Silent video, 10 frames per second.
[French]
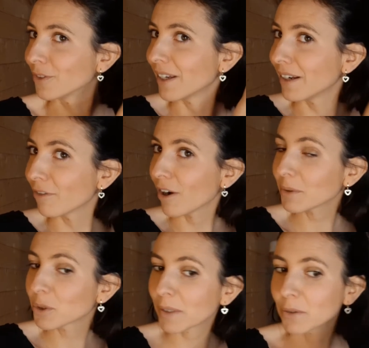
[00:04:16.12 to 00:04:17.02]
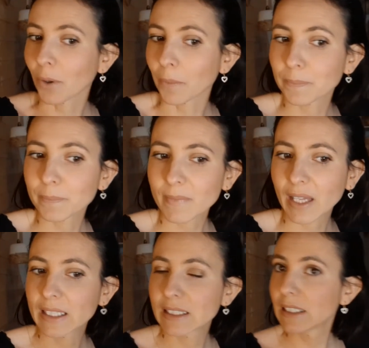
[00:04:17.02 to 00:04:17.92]
vous allez voir, je suis pas sûre.
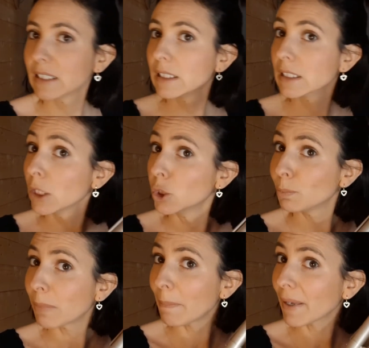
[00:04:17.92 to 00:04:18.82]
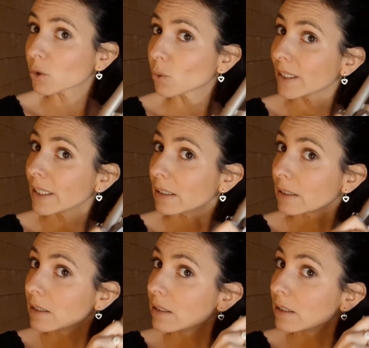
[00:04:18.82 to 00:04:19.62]
Je suis pas persuadée. Hein.